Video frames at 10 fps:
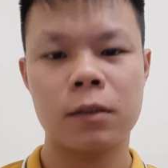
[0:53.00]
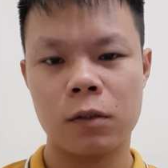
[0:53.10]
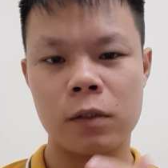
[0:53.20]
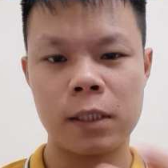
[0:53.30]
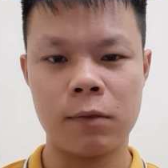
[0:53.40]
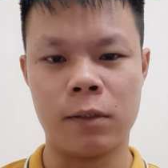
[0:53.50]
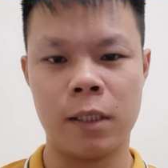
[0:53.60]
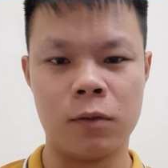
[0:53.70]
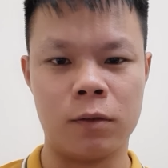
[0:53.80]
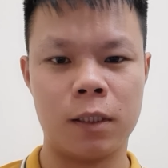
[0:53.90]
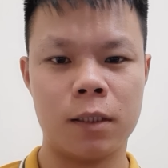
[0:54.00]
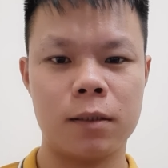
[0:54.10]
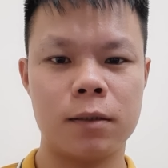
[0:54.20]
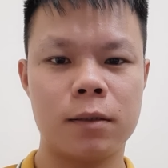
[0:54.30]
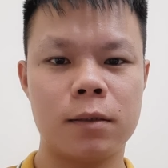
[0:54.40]
tôi sẽ không được yên ổn nữa
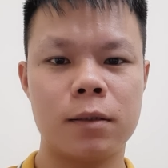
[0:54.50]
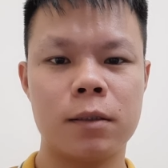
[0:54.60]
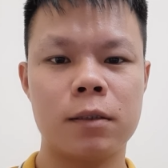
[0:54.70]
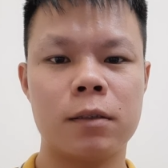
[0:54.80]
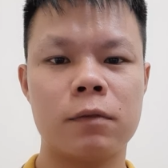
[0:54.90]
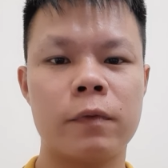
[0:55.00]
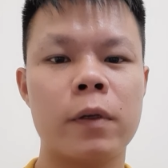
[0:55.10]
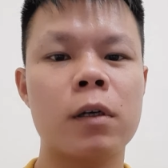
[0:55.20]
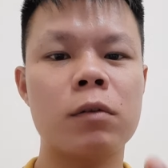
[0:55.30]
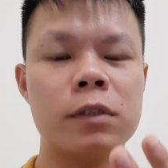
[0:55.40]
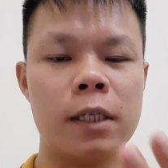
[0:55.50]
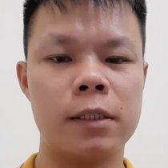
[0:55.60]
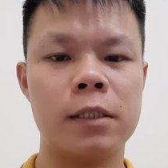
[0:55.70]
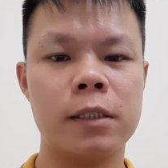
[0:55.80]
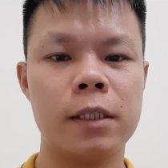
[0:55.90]
vì nó không chỉ là
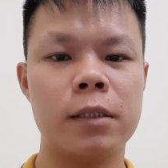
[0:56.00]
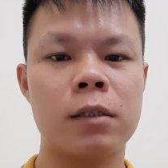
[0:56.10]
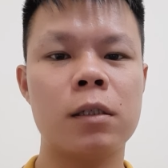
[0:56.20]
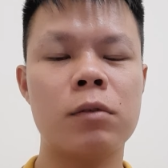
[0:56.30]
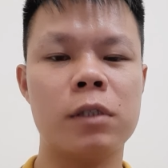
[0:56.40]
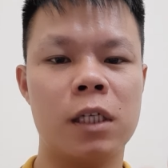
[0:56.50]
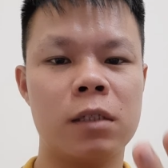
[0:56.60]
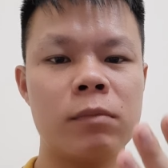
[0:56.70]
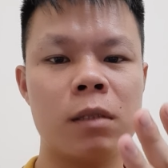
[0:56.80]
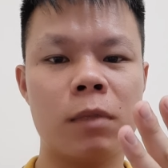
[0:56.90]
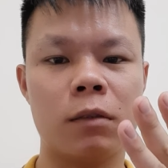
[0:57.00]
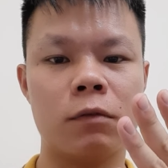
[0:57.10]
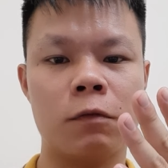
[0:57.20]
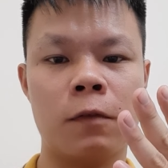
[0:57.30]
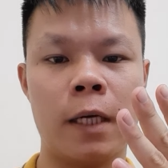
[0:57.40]
chính trị nó không chỉ là những bí mật
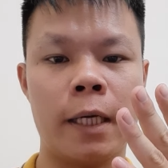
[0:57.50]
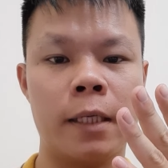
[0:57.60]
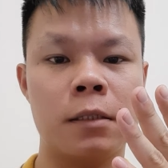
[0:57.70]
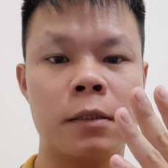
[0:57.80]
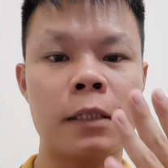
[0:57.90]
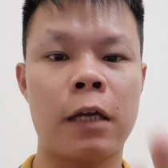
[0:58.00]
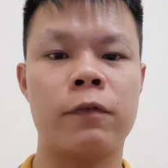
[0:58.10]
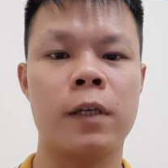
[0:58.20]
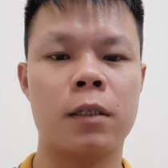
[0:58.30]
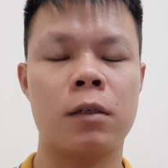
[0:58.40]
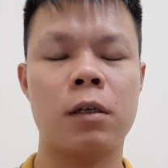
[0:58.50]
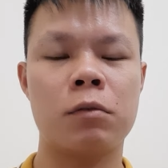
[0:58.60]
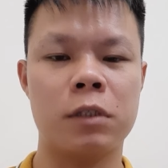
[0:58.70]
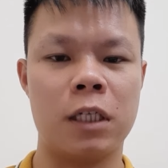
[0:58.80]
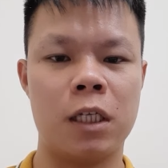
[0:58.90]
về giới tài phiệt nó
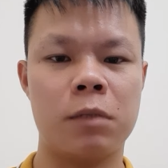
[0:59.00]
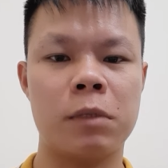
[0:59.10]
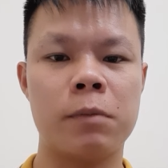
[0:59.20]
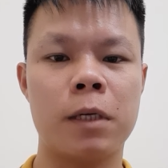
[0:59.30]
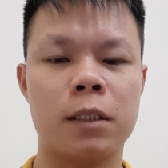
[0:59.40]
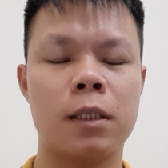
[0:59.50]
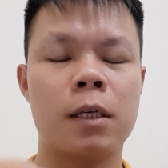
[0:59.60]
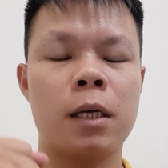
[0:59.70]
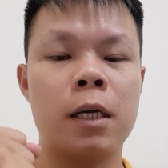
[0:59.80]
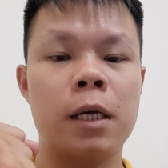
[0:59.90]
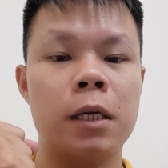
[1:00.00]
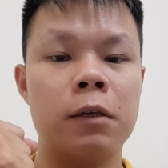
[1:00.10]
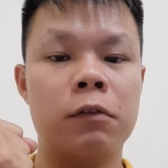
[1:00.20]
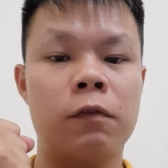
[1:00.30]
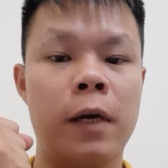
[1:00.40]
không chỉ là những bí mật
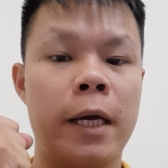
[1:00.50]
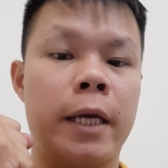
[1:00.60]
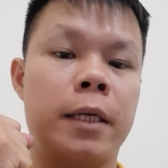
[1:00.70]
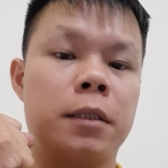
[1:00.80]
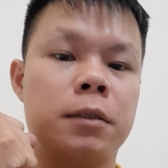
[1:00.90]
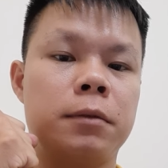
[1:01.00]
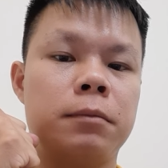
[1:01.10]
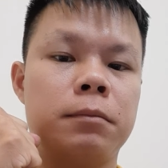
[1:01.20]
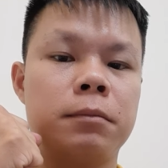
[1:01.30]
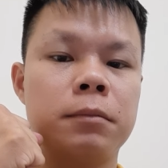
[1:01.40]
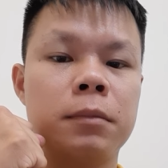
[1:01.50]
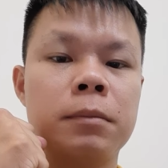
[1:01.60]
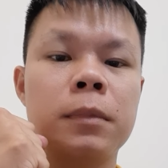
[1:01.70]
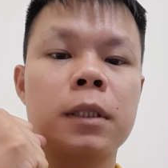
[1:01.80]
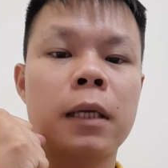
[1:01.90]
về
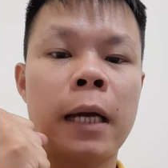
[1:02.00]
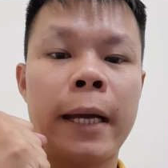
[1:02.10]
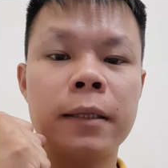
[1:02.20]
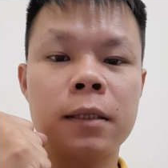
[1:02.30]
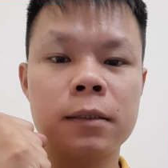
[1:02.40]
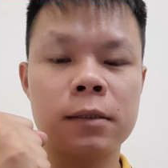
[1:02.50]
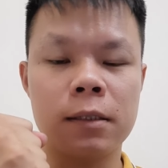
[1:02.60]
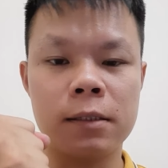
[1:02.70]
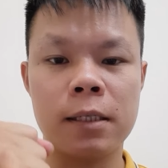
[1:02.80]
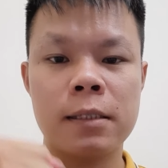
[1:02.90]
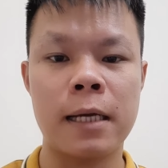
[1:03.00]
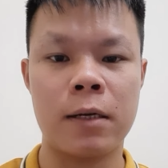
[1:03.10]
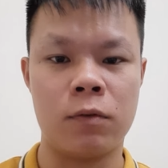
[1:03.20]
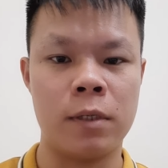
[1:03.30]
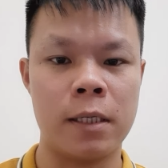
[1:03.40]
cái thực sự diễn
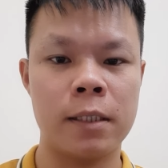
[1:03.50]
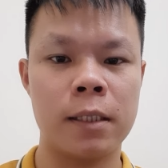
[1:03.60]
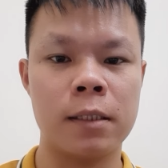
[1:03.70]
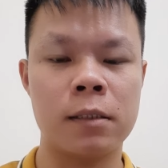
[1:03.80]
ra của nền kinh tế thế